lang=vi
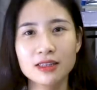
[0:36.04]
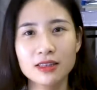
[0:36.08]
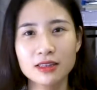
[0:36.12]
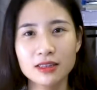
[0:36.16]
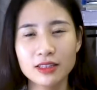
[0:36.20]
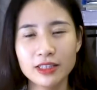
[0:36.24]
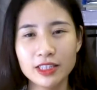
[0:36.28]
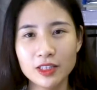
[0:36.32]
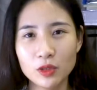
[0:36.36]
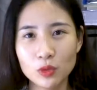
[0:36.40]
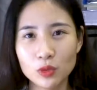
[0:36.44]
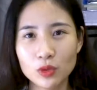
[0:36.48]

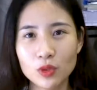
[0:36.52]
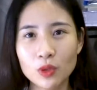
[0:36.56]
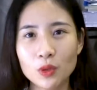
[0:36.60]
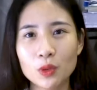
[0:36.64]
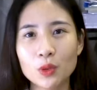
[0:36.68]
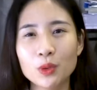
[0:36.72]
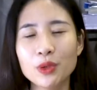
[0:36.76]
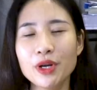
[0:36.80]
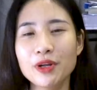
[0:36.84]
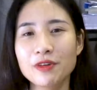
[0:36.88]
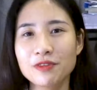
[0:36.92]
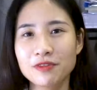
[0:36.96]
Yếu
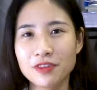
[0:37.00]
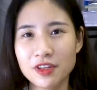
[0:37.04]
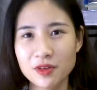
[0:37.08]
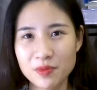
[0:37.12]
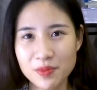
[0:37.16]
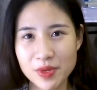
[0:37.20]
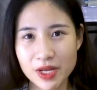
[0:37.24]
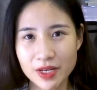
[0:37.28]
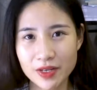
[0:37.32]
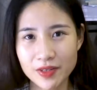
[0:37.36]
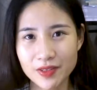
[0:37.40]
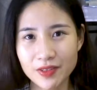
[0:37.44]
tố để phân
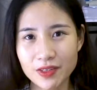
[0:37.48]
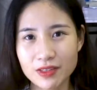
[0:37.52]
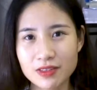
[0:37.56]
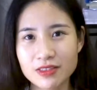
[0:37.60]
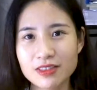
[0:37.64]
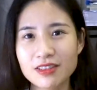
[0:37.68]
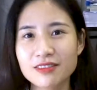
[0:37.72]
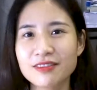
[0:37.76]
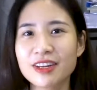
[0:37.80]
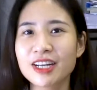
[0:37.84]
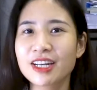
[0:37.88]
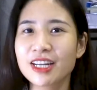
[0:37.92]
biệt được
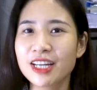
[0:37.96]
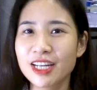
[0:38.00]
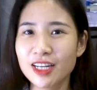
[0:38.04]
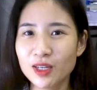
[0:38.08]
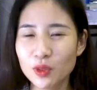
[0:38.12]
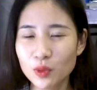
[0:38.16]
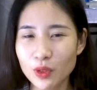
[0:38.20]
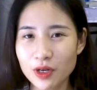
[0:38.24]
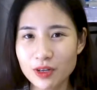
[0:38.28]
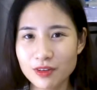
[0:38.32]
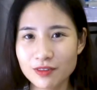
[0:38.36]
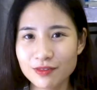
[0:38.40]
giữa văn nghị
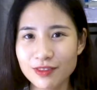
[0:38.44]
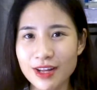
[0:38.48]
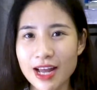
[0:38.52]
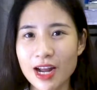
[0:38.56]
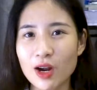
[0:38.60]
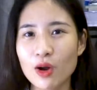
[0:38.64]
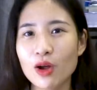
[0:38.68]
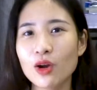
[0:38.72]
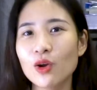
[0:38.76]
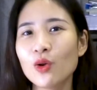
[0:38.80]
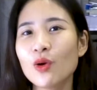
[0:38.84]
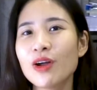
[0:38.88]
luận và
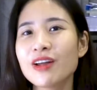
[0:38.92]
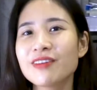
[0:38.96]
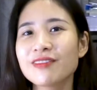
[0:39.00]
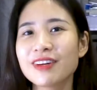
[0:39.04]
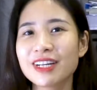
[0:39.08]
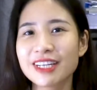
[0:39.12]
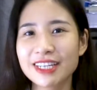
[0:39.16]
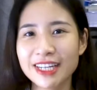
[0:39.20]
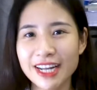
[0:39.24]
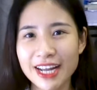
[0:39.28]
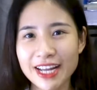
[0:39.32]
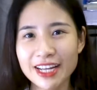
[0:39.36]
các loại
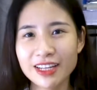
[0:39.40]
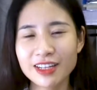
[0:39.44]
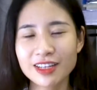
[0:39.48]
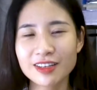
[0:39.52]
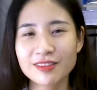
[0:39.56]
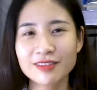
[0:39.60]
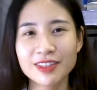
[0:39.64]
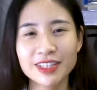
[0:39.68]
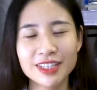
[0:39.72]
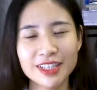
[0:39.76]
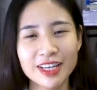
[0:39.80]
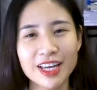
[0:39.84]
văn khác,
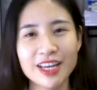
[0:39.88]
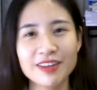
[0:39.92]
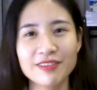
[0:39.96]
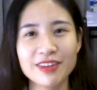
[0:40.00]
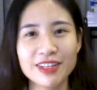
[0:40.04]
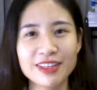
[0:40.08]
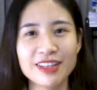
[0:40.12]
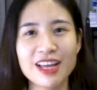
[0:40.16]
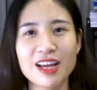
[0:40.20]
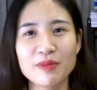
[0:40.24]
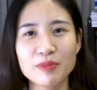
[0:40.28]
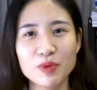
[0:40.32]
văn kể, văn
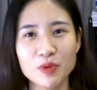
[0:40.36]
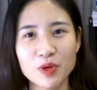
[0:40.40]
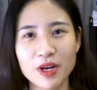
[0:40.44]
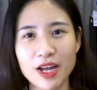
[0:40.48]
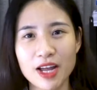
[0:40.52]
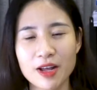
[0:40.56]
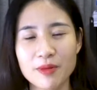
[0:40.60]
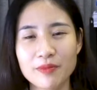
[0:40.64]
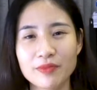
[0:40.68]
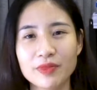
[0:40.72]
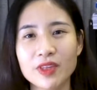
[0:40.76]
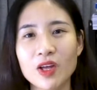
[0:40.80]
tả biểu
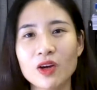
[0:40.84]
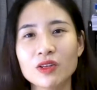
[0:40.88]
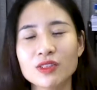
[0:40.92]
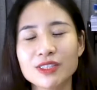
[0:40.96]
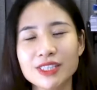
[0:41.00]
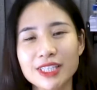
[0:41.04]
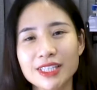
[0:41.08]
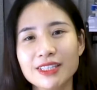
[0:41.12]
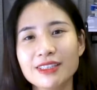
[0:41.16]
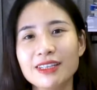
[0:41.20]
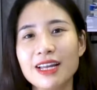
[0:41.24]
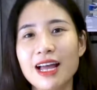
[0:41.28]
cảm đó
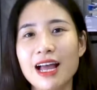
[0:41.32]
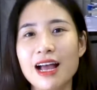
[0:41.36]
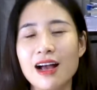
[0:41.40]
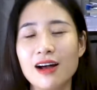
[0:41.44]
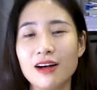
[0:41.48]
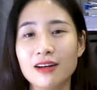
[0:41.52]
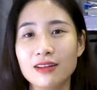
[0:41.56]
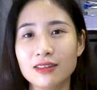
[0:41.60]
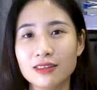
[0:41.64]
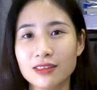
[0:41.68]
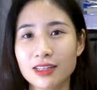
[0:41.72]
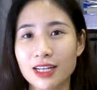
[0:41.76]
chính là
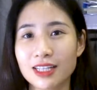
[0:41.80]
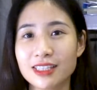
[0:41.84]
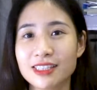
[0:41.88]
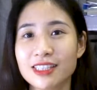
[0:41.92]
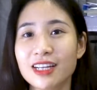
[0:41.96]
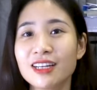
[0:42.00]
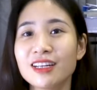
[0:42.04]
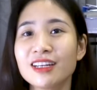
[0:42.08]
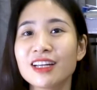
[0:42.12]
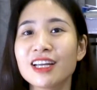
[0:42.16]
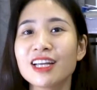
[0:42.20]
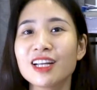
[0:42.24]
ở cái
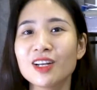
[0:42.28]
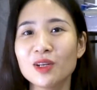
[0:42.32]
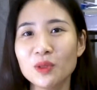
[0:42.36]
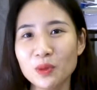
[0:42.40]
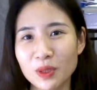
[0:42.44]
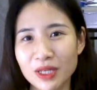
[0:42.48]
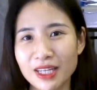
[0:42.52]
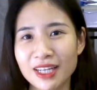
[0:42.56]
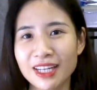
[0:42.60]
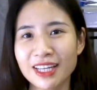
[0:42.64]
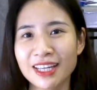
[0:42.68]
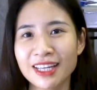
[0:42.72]
chất nghị
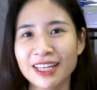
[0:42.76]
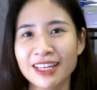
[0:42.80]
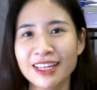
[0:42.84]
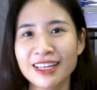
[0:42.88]
luận này.